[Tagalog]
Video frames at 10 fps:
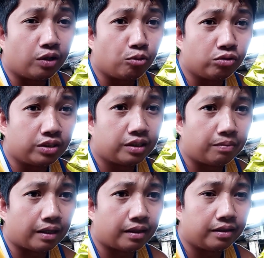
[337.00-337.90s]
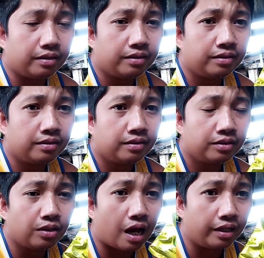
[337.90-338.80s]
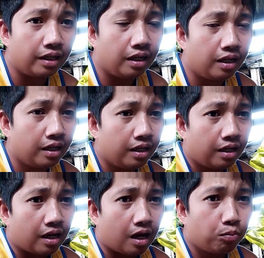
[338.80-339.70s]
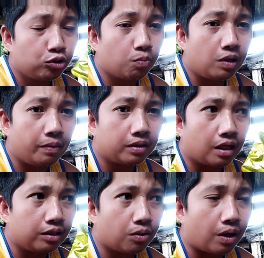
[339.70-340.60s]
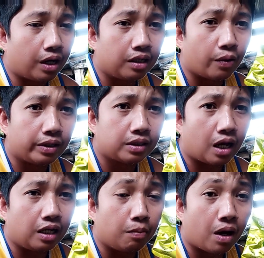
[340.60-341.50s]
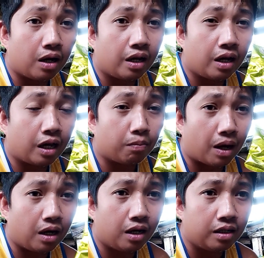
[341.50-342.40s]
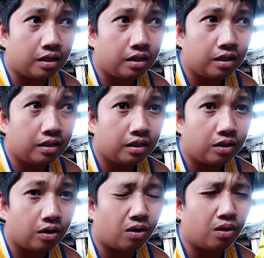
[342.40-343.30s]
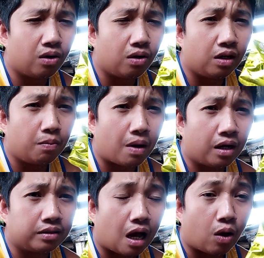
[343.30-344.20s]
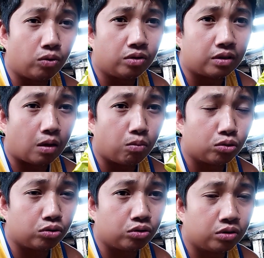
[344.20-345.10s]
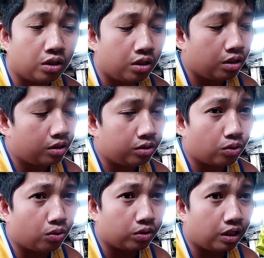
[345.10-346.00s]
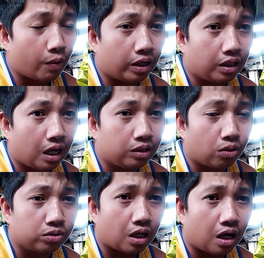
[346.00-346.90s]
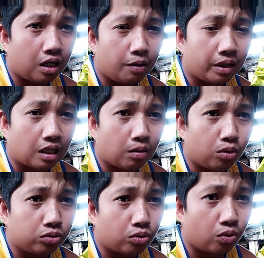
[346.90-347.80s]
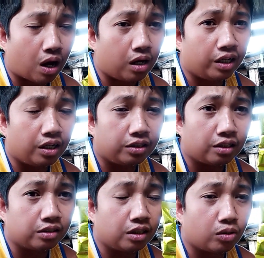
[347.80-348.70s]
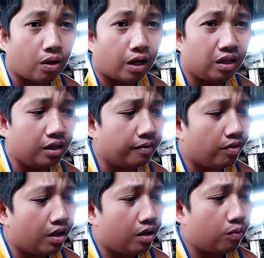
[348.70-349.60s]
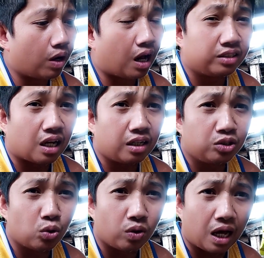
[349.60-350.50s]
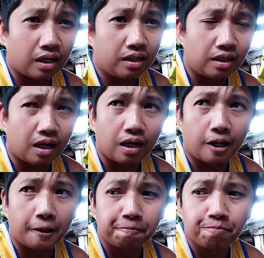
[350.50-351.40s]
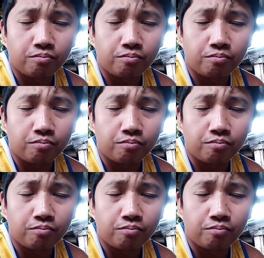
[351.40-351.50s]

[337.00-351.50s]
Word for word: yung immune system natin. Dahil ang food supplement na ito ay gawa sa limang herbal o limang dahon, talbos. So, ginawa nila ito sa limang talbos. So, ang ingredients nito ay wala siyang sugar na